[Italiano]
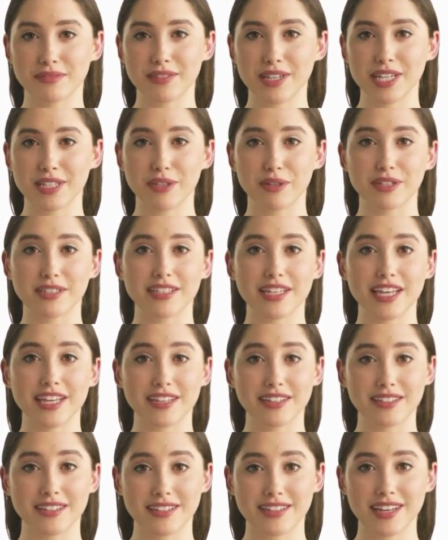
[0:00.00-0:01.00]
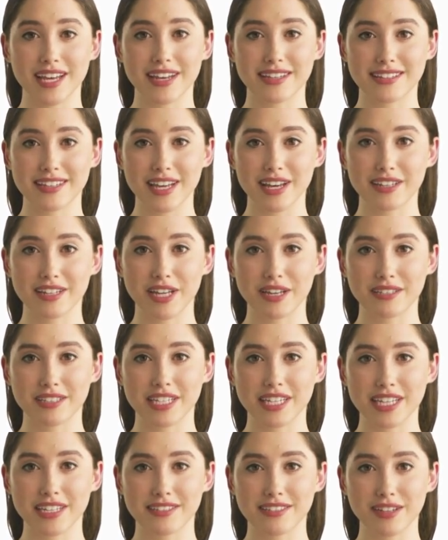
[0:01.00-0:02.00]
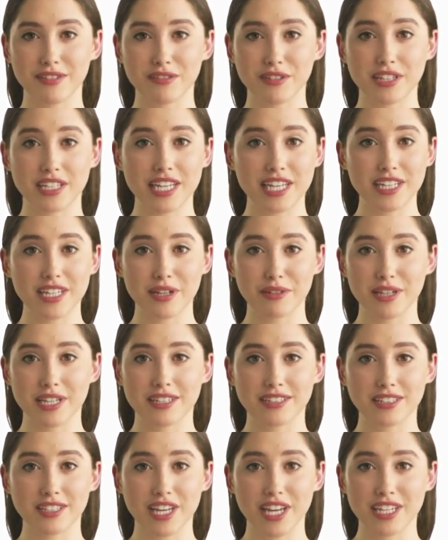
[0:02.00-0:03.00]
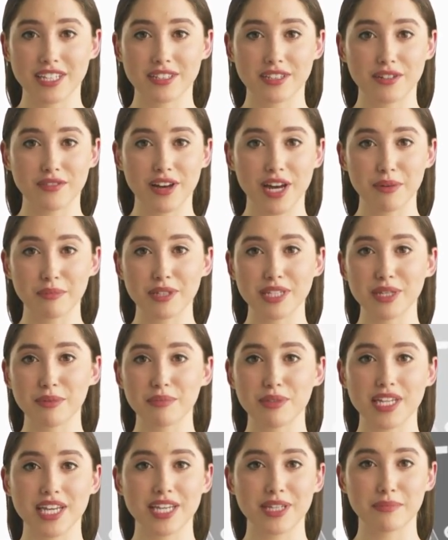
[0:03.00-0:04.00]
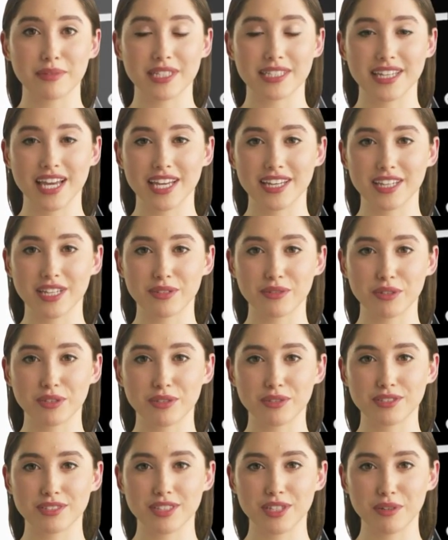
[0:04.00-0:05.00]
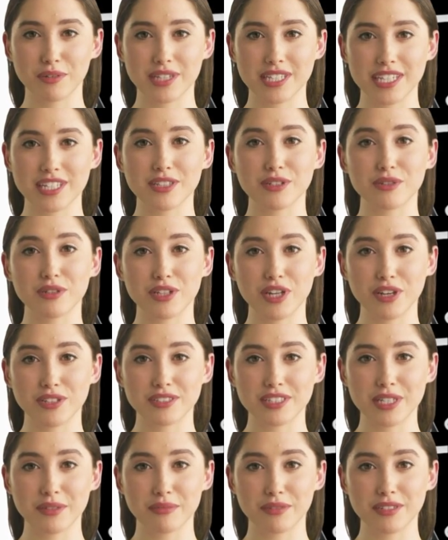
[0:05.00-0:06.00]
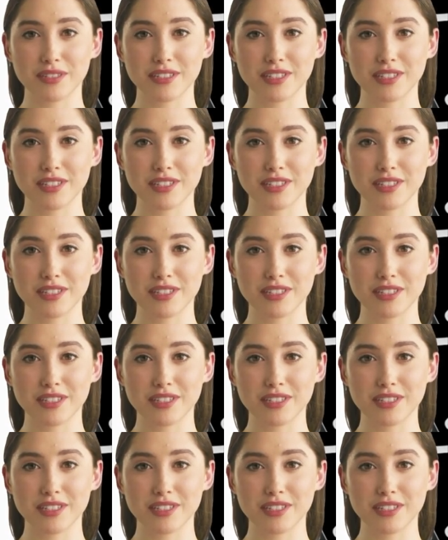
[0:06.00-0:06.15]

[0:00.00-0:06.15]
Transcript: Inoltre, l'azienda utilizza fonti di energia rinnovabile per alimentare la produzione degli orologi